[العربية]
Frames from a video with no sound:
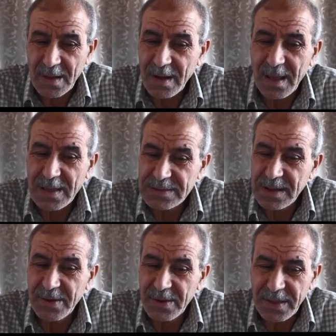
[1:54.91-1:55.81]

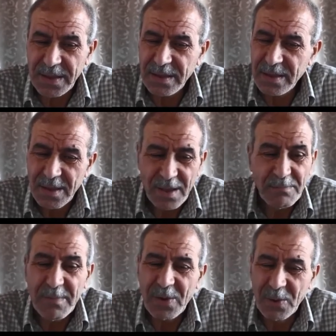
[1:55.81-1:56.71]
الأصل نقي
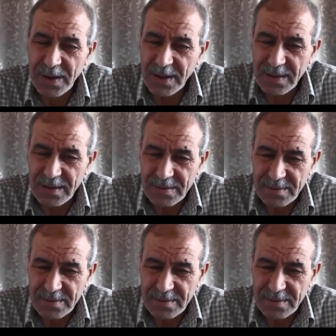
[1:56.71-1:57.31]
ما هو ليك